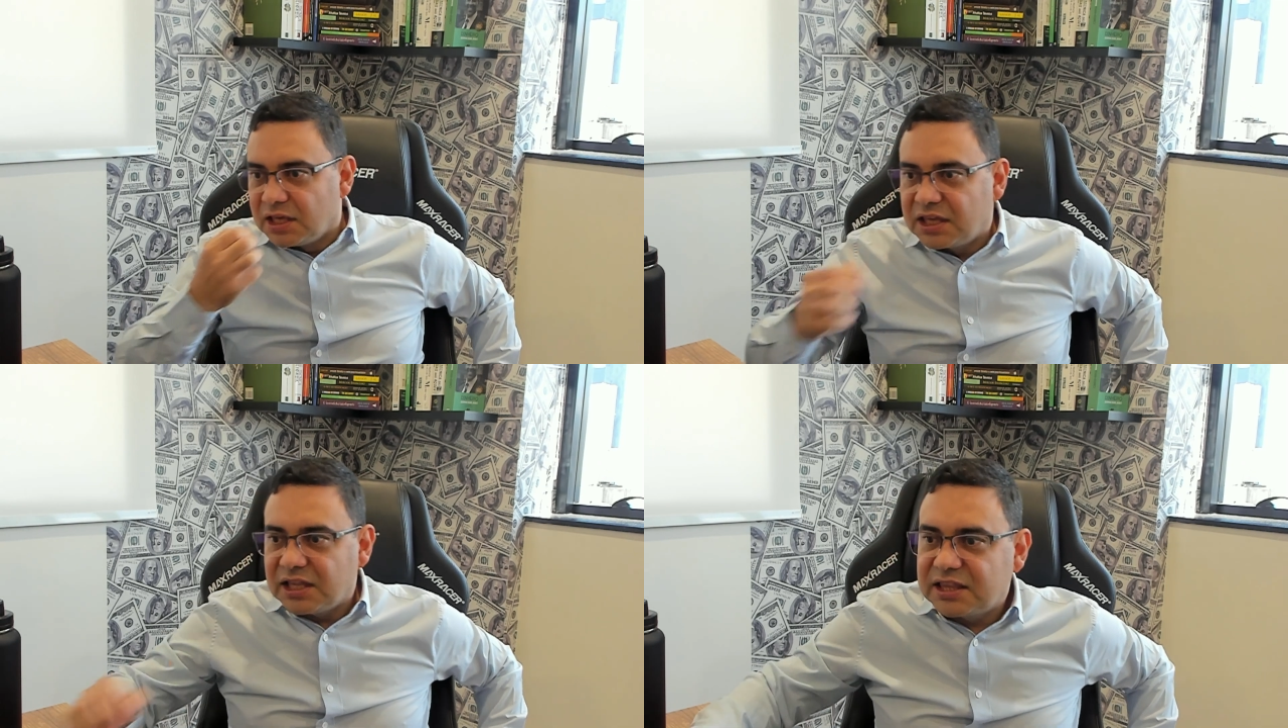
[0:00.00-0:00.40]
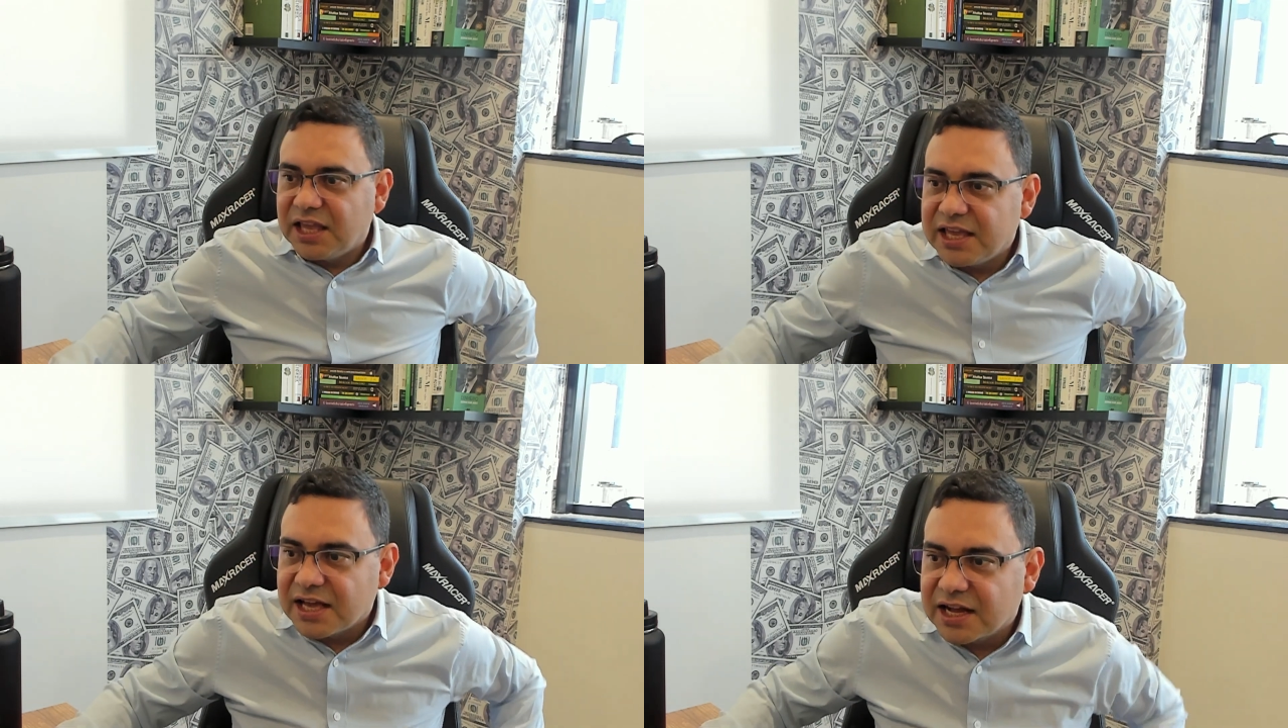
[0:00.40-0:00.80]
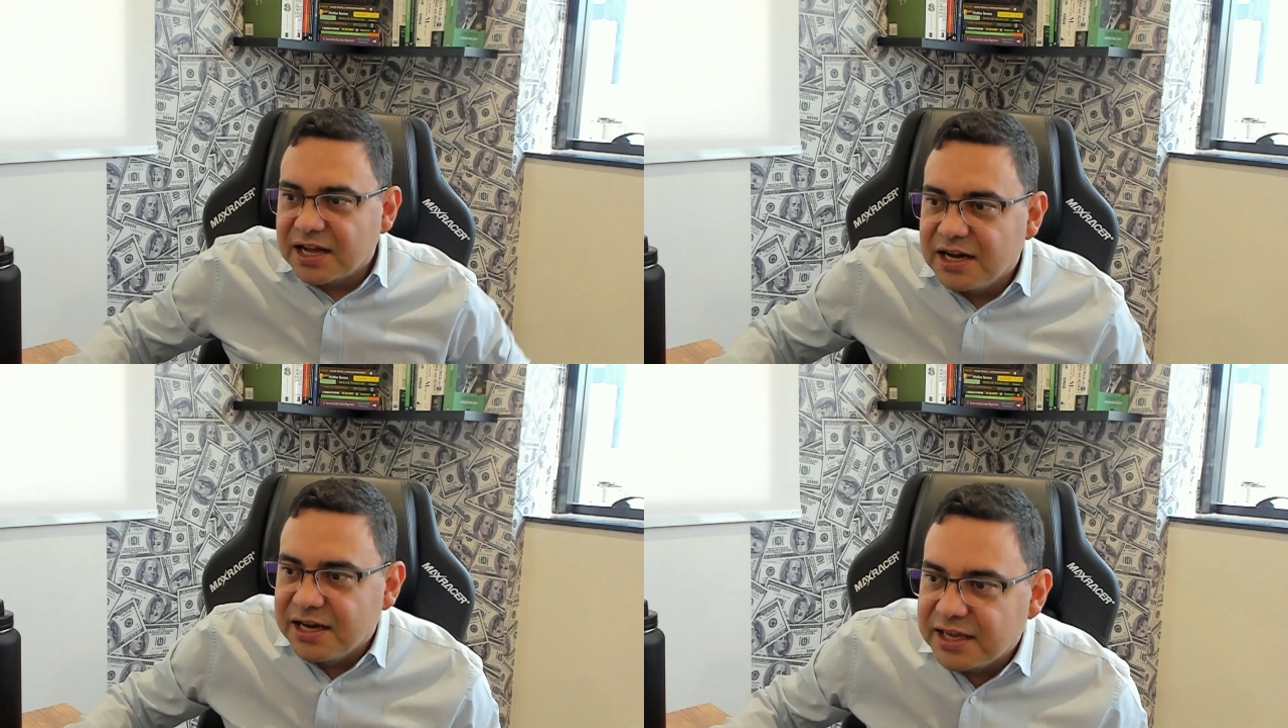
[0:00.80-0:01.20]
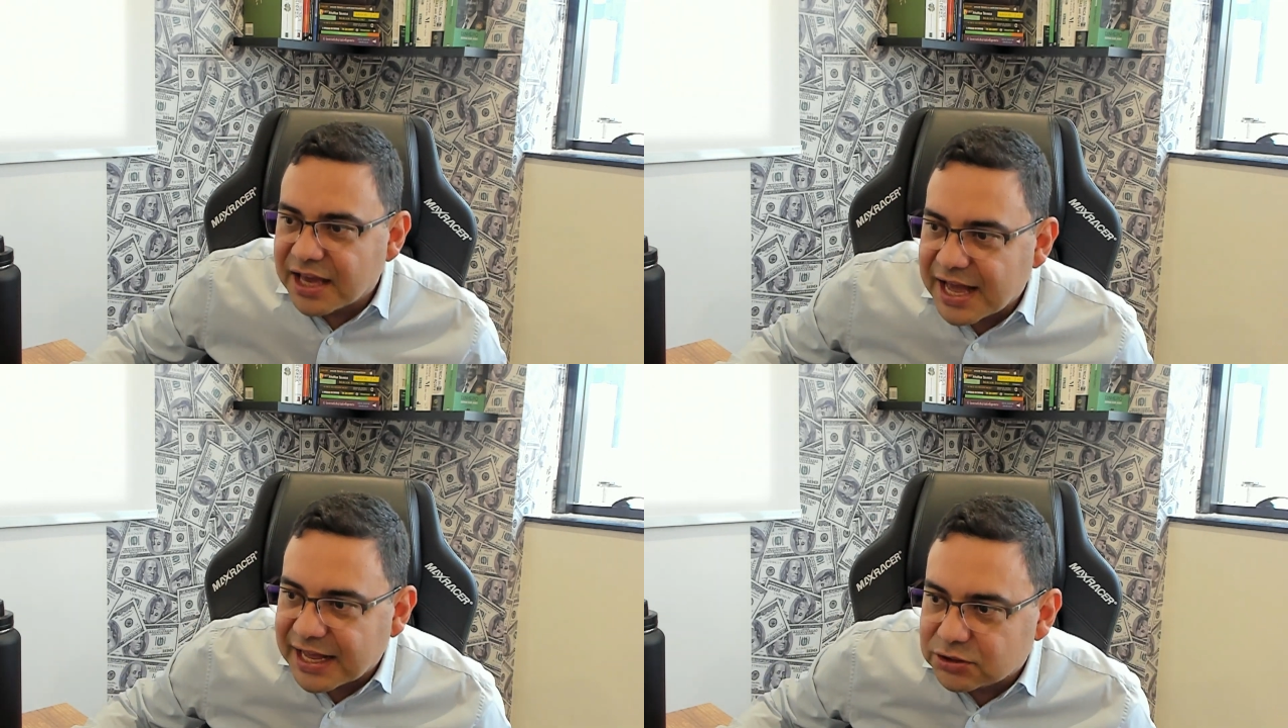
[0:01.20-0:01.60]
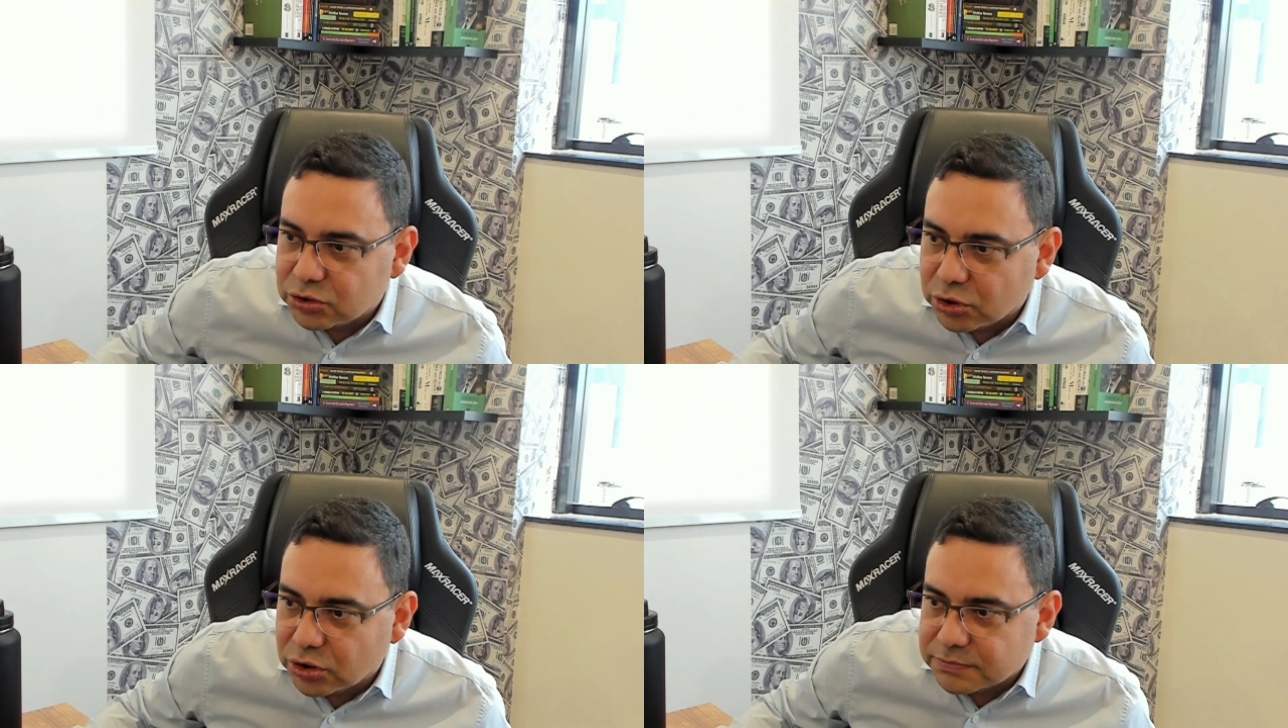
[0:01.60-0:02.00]
que tenha
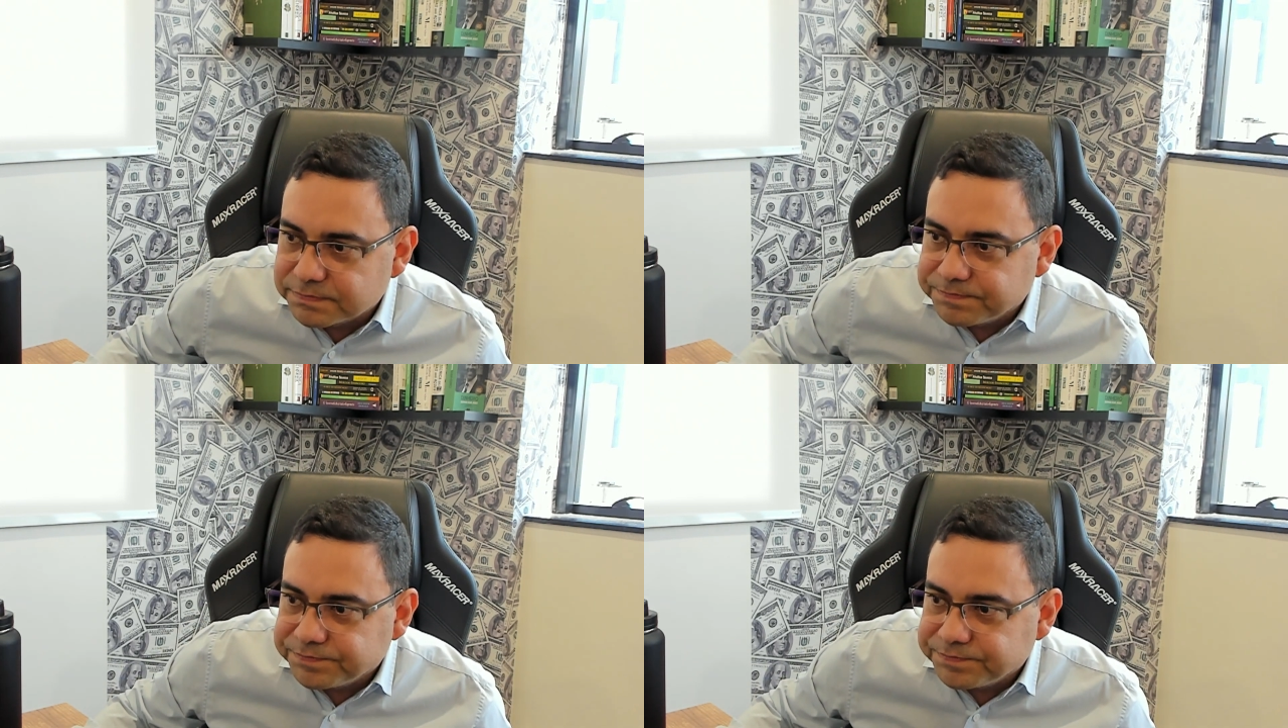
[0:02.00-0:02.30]
ganhado